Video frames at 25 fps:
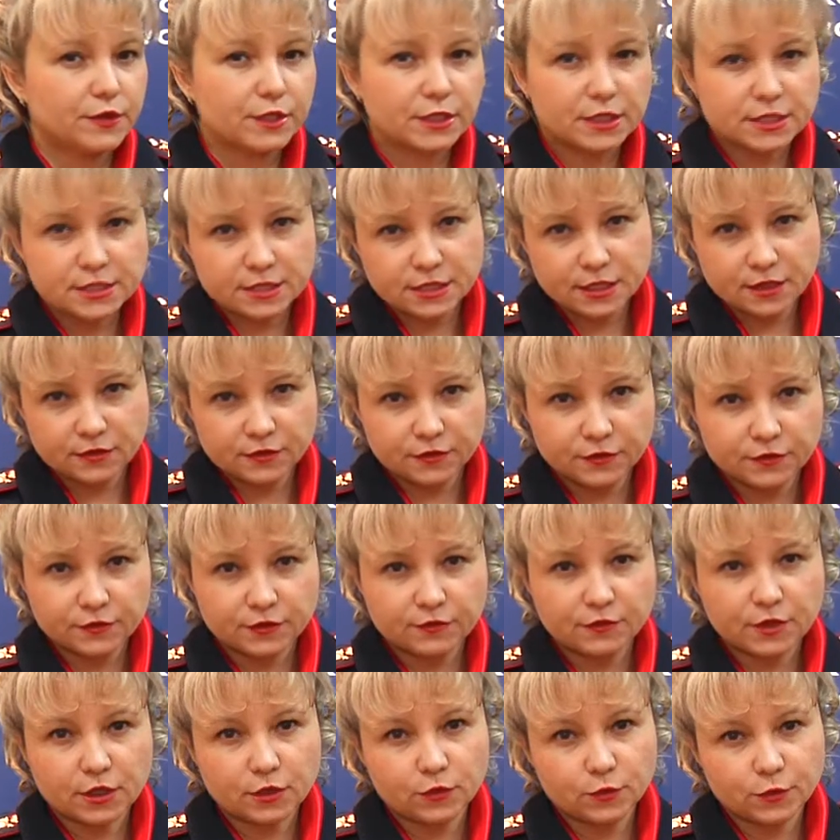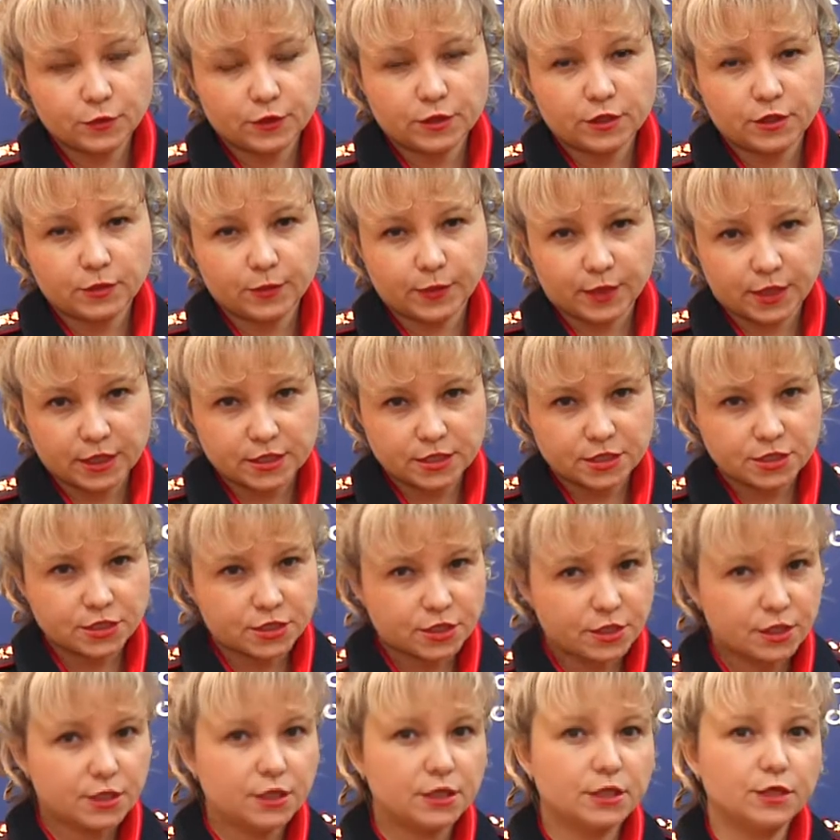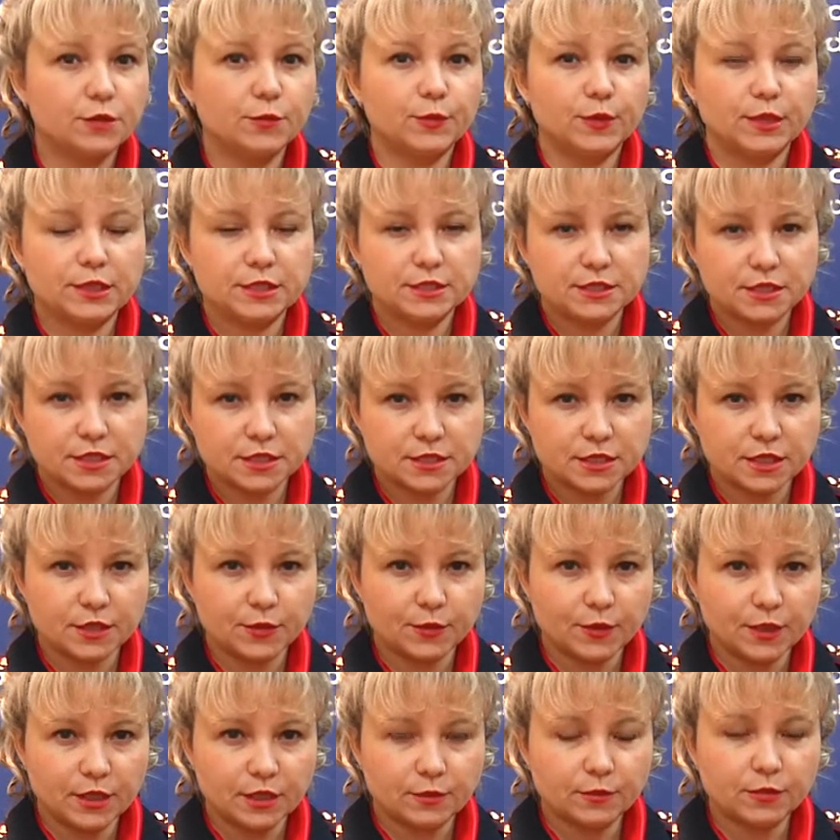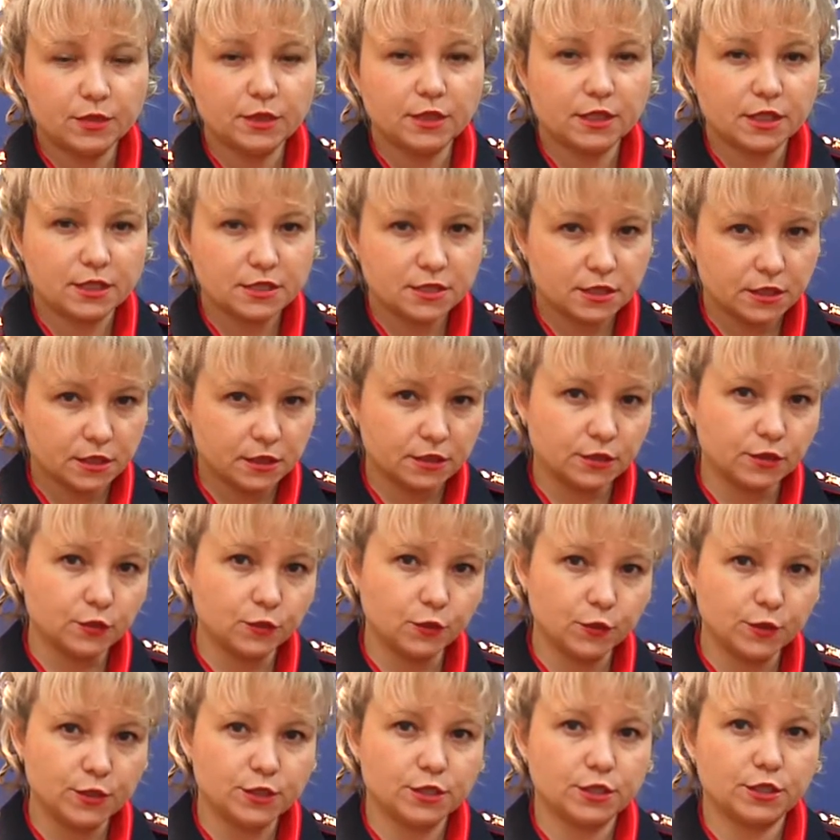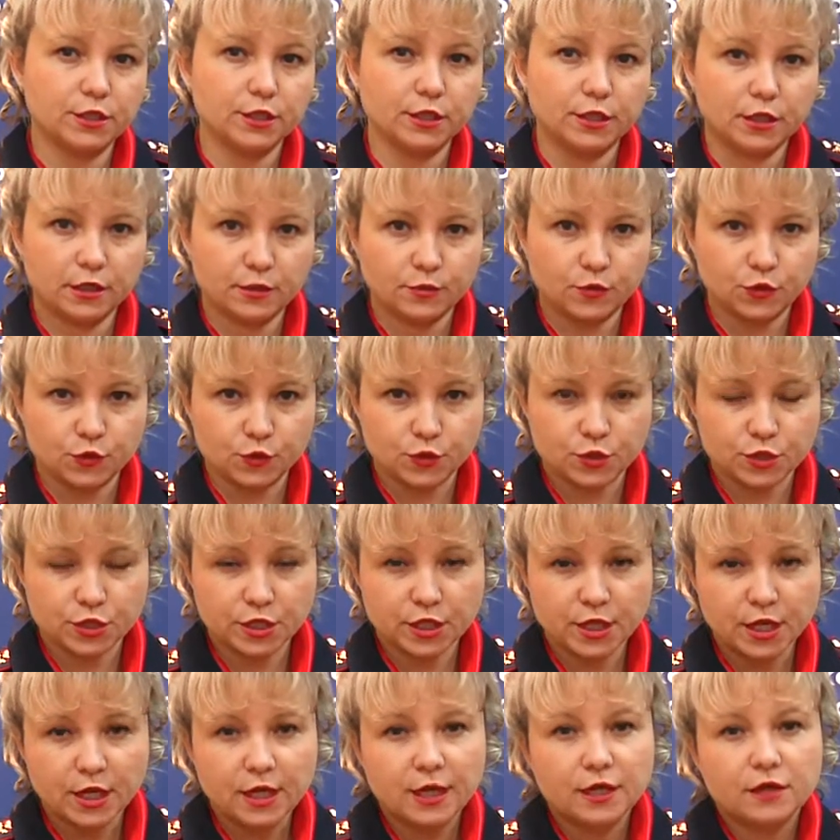Ярославлю в новогодние праздничные дни полицейскими был раскрыт уличный грабеж.